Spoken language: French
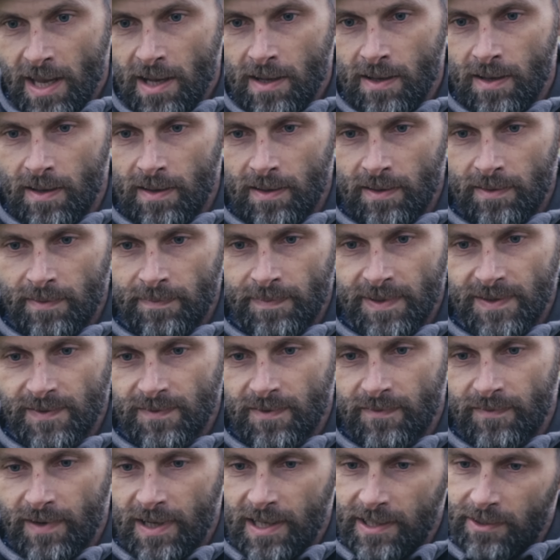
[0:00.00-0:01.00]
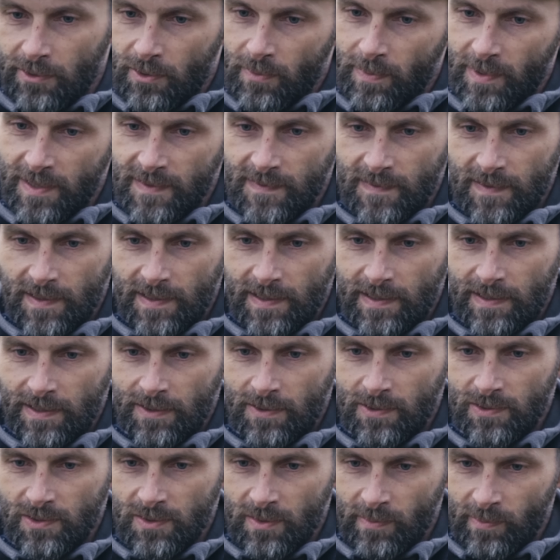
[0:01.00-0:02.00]
en mer parce que voilà,
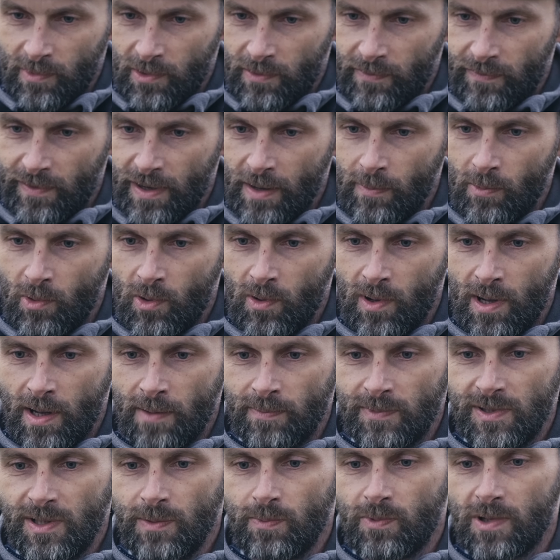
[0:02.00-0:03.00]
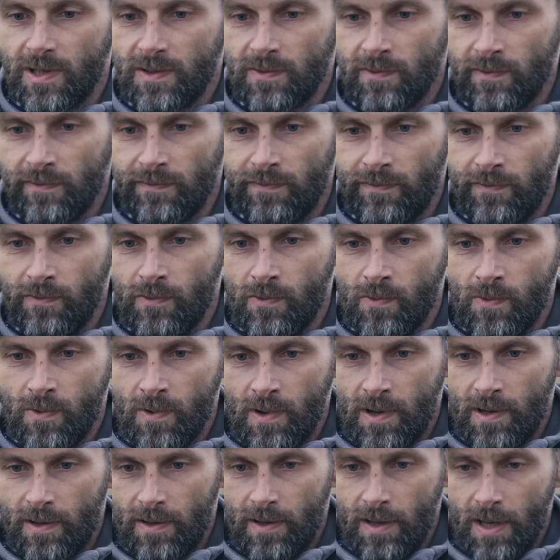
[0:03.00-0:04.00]
il, ressemble vraiment à un petit poisson de
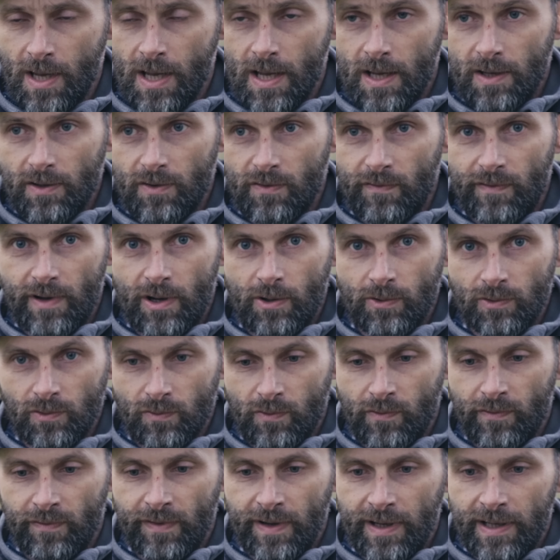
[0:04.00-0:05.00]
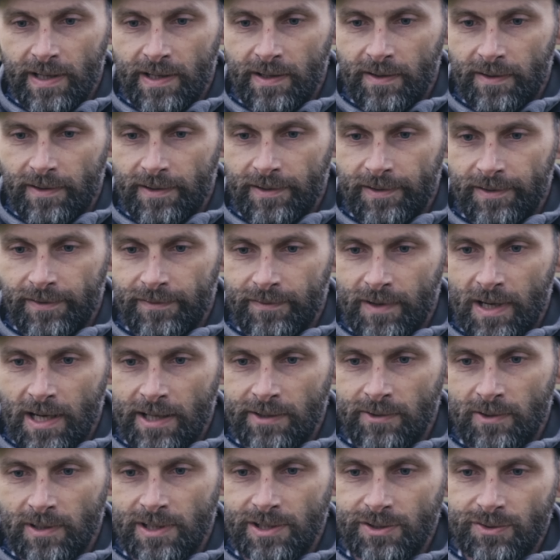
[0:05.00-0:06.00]
fond qu'on va retrouver
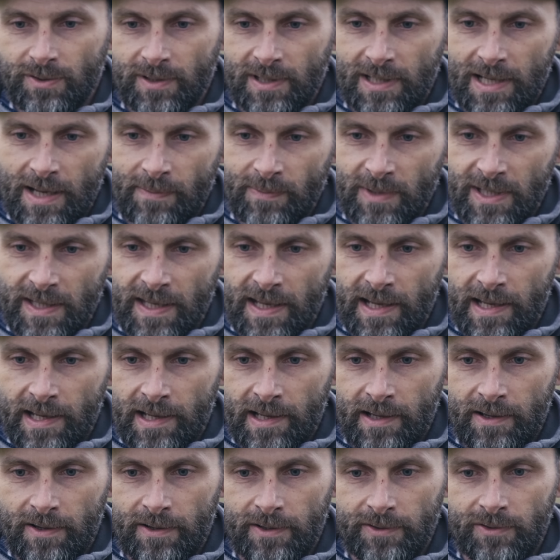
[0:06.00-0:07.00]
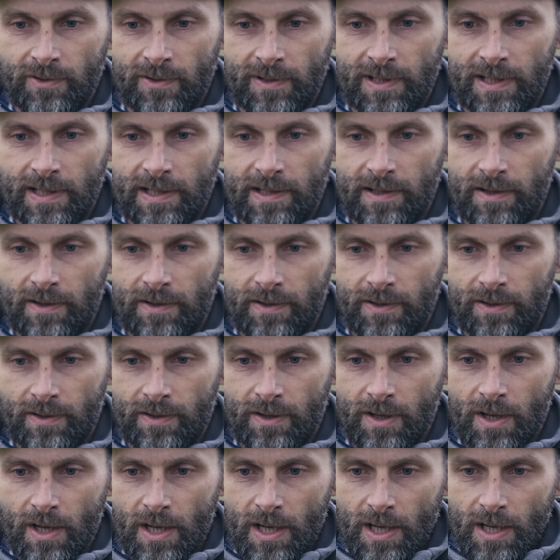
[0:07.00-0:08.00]
voilà, dans les champs de laminaire, dans les
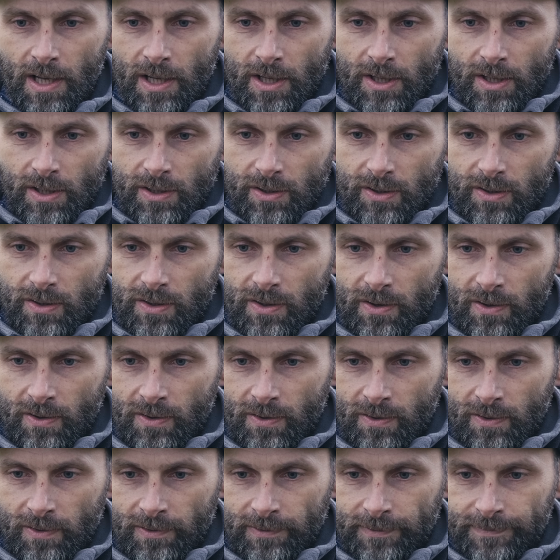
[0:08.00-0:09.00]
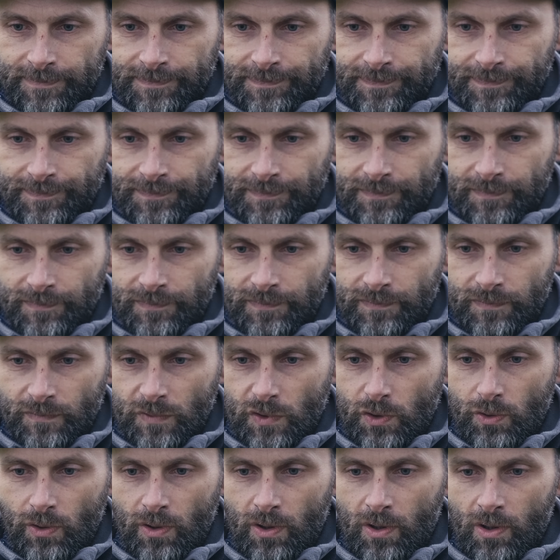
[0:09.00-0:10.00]

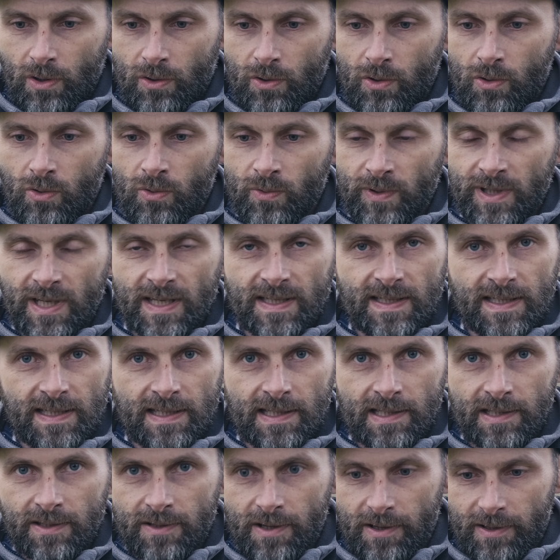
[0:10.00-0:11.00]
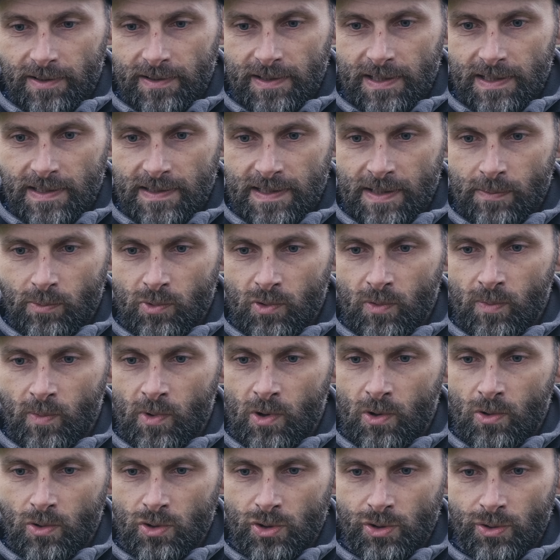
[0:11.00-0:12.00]
dans, sur euh, le long des digues, euh, des
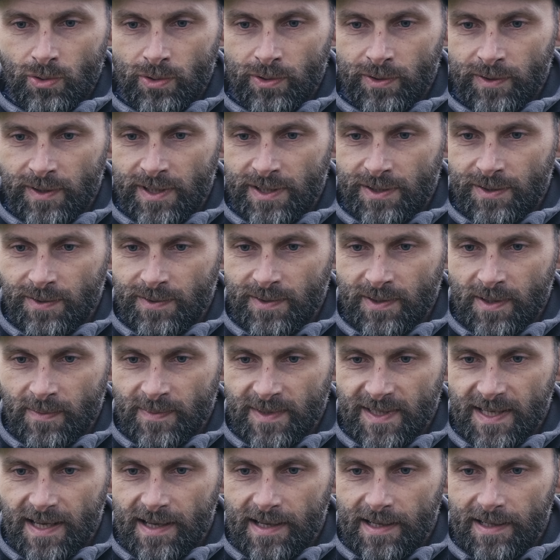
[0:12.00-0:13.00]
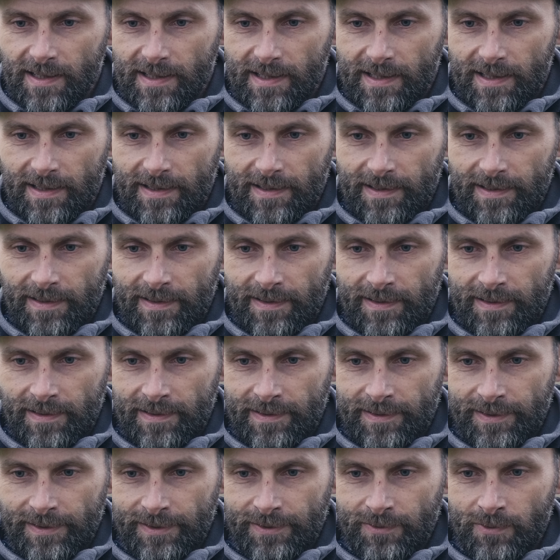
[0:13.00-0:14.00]
éboulements rocheux, des choses comme ça.
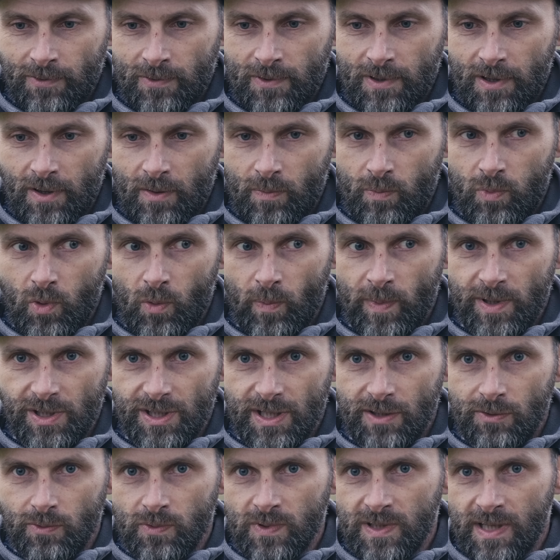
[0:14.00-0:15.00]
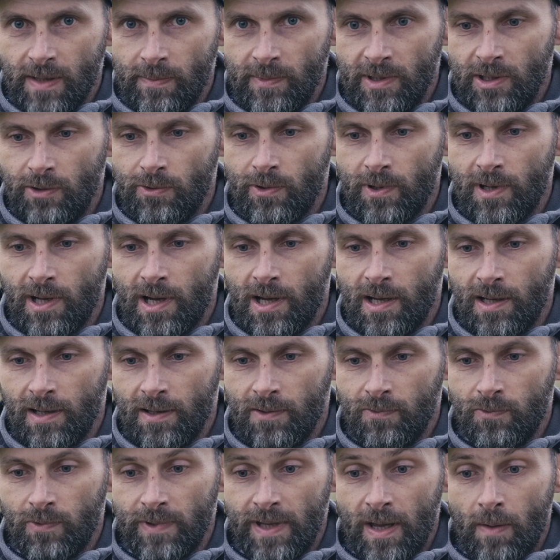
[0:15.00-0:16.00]
Euh, donc pour pêcher tous ces
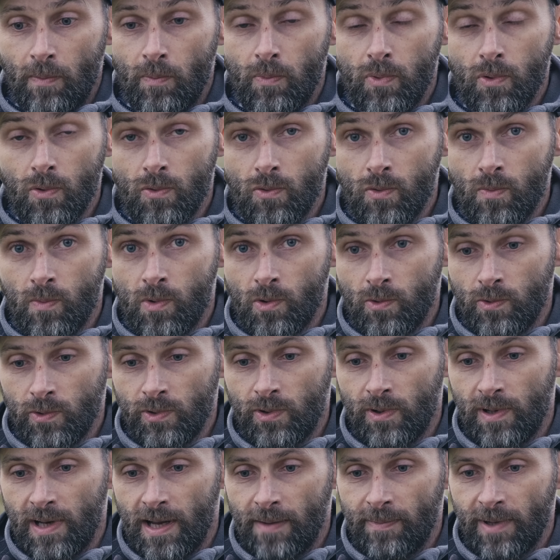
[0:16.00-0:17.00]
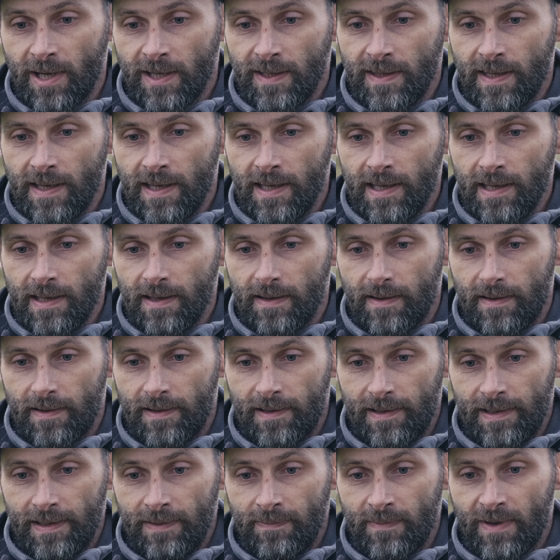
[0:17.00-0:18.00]
milieux-là où il y a beaucoup beaucoup de labridés,
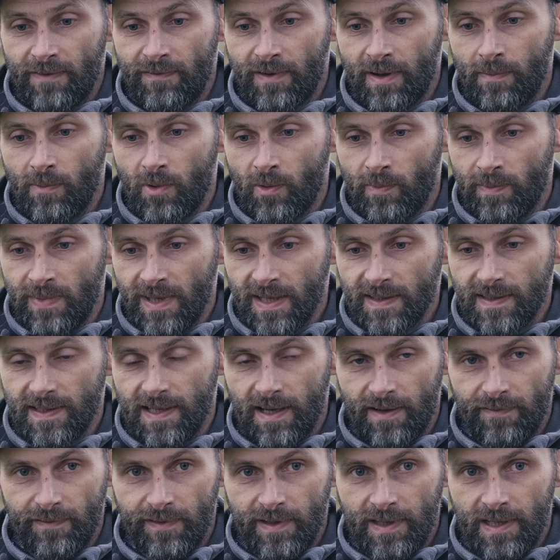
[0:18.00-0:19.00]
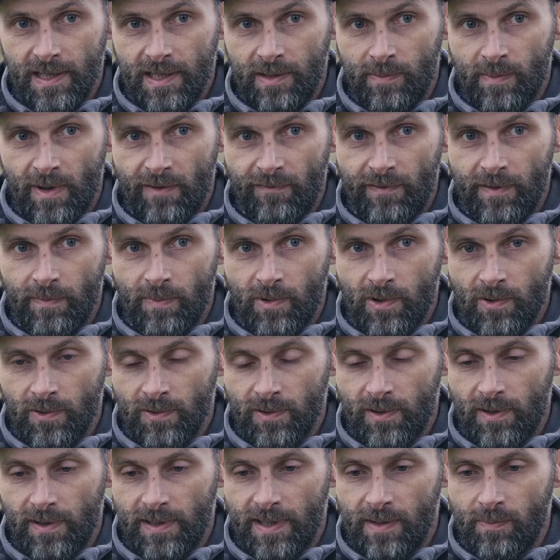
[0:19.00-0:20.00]
il m'a vraiment bien servi. Il m'a fait
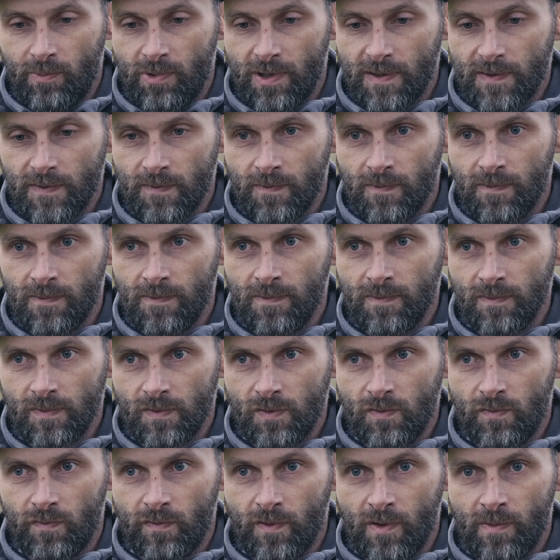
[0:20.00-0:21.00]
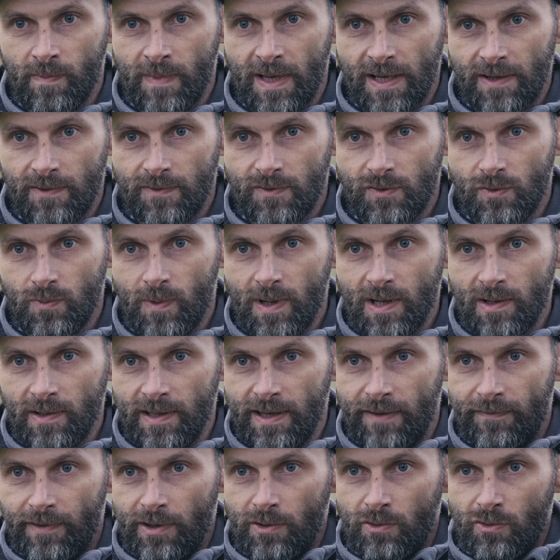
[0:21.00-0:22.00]
prendre des poissons, souvent bah,
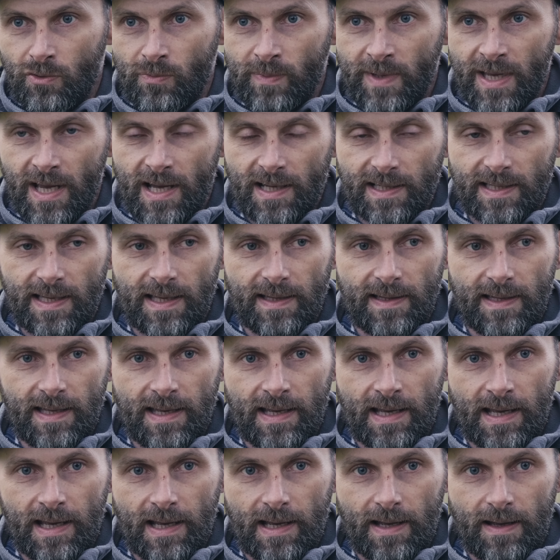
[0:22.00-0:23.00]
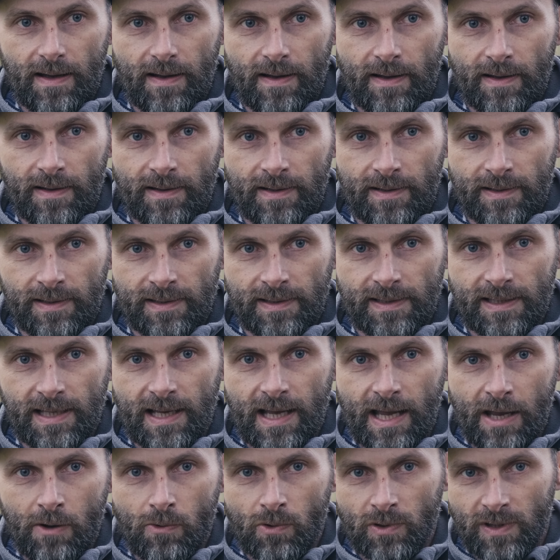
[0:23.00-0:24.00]
soit quand il y avait une lumière qui était
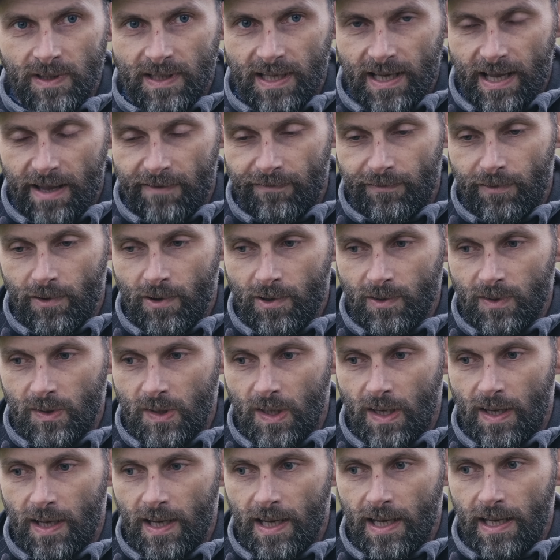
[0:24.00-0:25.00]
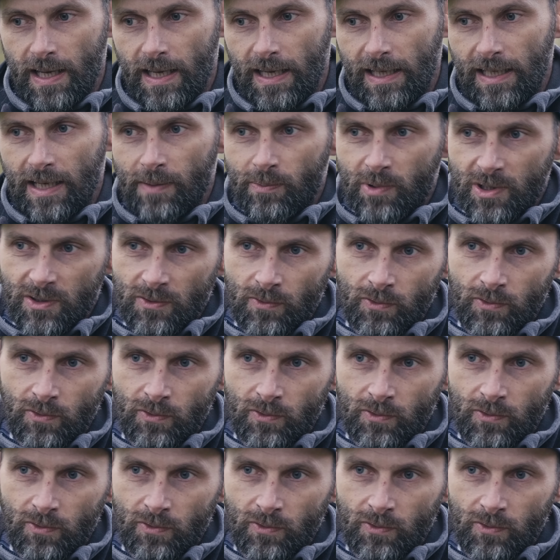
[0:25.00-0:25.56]
très haute, très forte, et que les